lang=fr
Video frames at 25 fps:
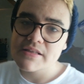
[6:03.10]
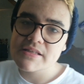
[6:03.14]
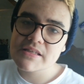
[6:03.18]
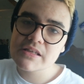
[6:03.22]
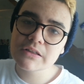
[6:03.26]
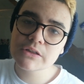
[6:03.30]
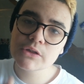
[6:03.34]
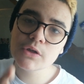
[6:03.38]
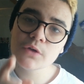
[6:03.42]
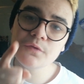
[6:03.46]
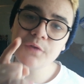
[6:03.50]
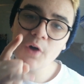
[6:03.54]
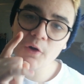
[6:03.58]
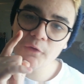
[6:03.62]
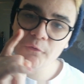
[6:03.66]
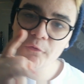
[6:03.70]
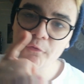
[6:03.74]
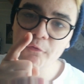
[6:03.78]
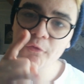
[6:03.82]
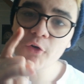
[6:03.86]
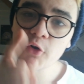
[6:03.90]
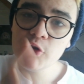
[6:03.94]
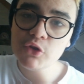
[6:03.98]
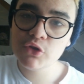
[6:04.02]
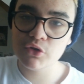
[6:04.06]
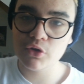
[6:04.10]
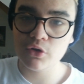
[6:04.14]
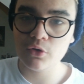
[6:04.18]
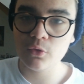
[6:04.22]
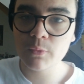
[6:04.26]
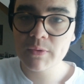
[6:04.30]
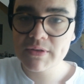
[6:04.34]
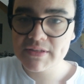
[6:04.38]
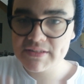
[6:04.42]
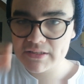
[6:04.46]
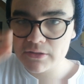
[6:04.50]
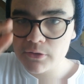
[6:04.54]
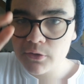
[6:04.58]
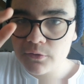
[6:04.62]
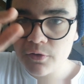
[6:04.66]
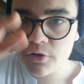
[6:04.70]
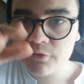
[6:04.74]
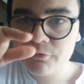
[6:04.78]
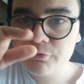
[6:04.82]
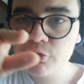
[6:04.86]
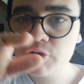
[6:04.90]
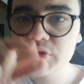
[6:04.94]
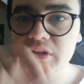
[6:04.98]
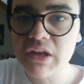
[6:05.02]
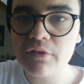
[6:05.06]
C'est de votre faute. Oui, c'est de
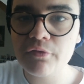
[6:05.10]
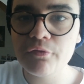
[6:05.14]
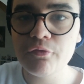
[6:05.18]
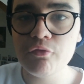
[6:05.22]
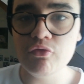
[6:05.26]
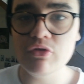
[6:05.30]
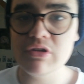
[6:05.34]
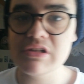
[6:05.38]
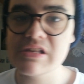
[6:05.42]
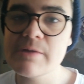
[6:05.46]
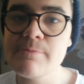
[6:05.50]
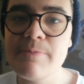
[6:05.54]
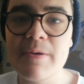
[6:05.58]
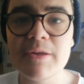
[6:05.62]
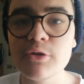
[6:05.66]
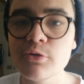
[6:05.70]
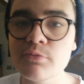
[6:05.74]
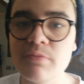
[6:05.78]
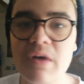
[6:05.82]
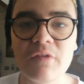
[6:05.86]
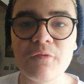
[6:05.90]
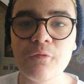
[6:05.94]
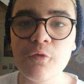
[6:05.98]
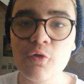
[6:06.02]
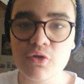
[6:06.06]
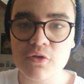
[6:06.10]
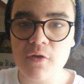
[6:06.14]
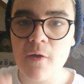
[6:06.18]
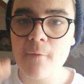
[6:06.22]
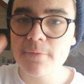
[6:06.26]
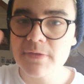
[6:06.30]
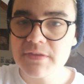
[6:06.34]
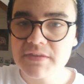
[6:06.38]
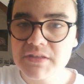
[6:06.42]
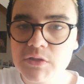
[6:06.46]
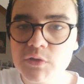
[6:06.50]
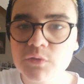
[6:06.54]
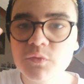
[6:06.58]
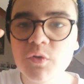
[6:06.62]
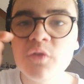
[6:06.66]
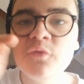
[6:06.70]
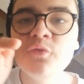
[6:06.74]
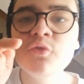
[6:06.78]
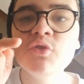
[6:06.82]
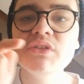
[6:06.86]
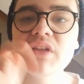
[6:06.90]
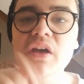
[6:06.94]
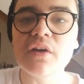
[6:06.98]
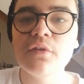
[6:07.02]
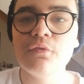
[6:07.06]
votre faute à vous. C'est pas de ma faute. C'est de votre
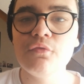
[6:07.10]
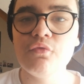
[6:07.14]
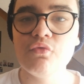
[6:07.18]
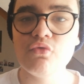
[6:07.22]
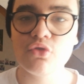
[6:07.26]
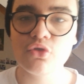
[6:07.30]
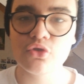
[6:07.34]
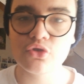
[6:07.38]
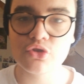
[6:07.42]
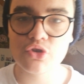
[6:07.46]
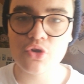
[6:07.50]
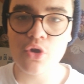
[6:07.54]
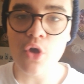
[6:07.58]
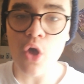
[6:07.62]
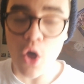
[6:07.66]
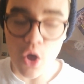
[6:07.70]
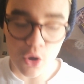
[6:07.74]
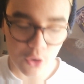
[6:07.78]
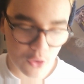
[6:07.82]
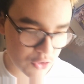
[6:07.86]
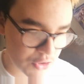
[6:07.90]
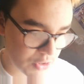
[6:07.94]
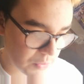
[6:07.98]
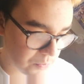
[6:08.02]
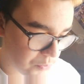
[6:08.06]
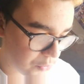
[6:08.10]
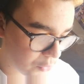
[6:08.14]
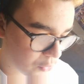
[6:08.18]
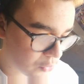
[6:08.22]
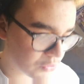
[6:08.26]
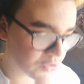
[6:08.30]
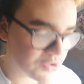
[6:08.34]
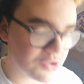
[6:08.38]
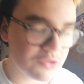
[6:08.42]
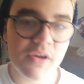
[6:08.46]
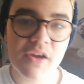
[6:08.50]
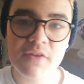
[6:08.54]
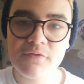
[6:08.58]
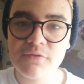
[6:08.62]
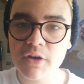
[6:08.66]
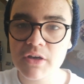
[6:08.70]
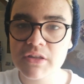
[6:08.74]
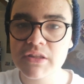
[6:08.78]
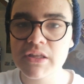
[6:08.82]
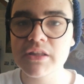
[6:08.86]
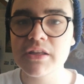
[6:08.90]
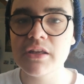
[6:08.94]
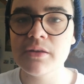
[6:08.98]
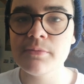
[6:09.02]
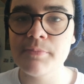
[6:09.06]
faute à vous que je que j'ai pu continuer à faire
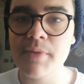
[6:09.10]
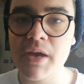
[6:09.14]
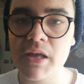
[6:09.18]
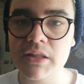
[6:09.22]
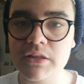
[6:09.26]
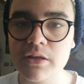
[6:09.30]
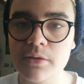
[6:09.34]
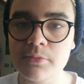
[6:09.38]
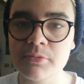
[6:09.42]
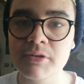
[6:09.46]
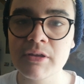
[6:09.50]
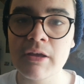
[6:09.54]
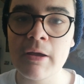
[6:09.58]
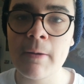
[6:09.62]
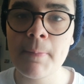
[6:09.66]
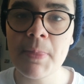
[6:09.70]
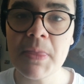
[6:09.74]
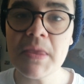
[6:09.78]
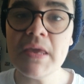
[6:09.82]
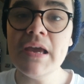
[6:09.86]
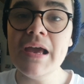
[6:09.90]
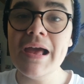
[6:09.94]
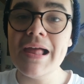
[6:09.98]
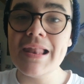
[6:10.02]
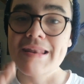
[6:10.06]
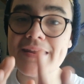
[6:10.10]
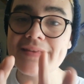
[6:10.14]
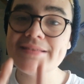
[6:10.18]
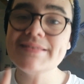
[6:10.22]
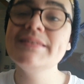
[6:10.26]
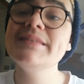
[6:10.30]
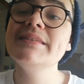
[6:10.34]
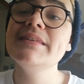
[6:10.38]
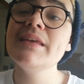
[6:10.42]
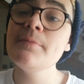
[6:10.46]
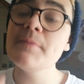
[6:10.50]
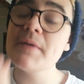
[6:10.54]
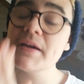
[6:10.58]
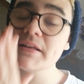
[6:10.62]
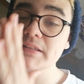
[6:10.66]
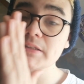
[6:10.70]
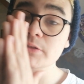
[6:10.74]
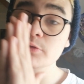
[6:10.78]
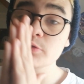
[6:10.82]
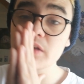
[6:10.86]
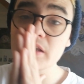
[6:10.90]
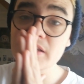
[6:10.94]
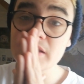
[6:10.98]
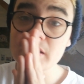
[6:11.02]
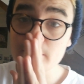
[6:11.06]
une année de merde comme ça. La sixième a été
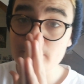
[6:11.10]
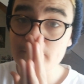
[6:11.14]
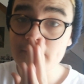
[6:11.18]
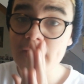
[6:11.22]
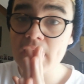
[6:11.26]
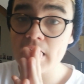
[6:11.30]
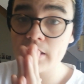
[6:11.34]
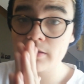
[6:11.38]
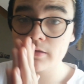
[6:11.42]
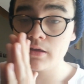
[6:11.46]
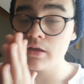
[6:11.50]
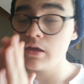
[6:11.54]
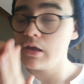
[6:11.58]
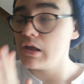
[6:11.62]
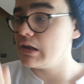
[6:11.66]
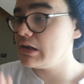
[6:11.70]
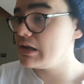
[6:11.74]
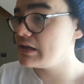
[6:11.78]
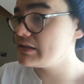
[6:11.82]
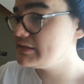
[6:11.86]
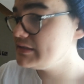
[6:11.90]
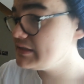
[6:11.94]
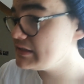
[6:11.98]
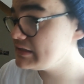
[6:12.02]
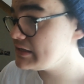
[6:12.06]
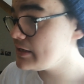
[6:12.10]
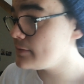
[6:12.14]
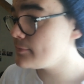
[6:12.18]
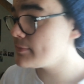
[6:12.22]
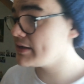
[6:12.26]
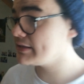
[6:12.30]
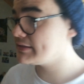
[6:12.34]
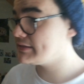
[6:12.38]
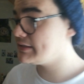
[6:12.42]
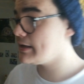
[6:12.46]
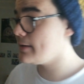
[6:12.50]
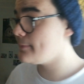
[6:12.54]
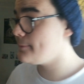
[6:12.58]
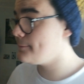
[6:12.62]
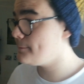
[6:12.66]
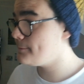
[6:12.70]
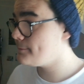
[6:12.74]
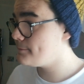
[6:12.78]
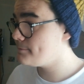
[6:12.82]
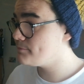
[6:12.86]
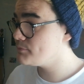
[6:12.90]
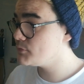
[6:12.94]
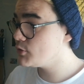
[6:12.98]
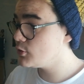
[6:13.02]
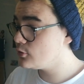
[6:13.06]
une année de merde. La sixième a été la
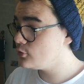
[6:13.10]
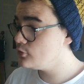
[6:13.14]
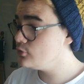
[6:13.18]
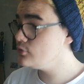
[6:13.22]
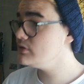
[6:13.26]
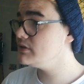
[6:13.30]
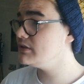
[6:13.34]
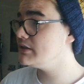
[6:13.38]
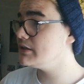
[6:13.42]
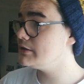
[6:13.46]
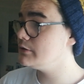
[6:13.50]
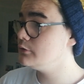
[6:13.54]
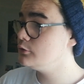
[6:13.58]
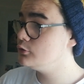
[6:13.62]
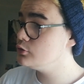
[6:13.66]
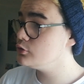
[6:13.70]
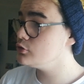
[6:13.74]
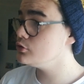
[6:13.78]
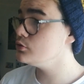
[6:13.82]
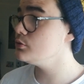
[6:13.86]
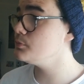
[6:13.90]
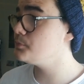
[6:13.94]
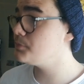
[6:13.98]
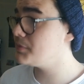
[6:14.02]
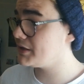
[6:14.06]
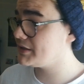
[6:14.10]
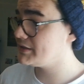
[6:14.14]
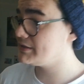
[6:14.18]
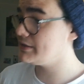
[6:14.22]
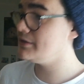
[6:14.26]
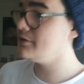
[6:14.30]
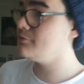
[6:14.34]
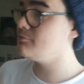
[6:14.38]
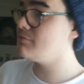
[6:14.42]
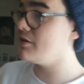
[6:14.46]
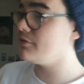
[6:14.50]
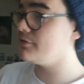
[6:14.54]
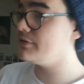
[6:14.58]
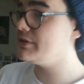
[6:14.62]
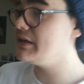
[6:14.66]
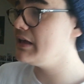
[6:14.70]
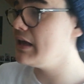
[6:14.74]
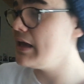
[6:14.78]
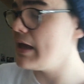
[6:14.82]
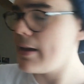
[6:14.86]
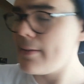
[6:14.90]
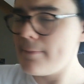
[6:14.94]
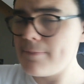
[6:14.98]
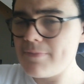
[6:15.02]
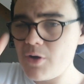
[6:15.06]
l'une des deux pires années de ma vie,
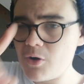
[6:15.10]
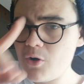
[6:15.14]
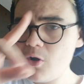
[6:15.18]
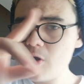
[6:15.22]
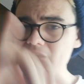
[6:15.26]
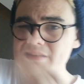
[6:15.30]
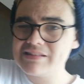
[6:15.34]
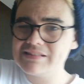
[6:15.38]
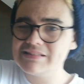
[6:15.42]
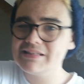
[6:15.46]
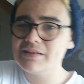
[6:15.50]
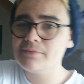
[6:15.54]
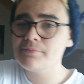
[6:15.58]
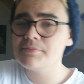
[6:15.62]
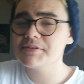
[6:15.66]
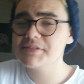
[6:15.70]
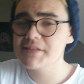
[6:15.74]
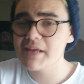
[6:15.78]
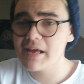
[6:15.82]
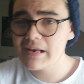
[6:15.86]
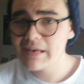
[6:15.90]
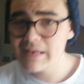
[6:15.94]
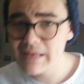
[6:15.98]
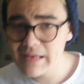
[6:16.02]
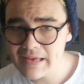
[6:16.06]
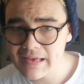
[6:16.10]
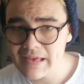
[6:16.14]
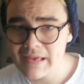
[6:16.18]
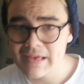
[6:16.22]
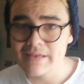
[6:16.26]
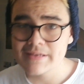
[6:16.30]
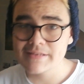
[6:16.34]
mais encore la sixième, ça allait.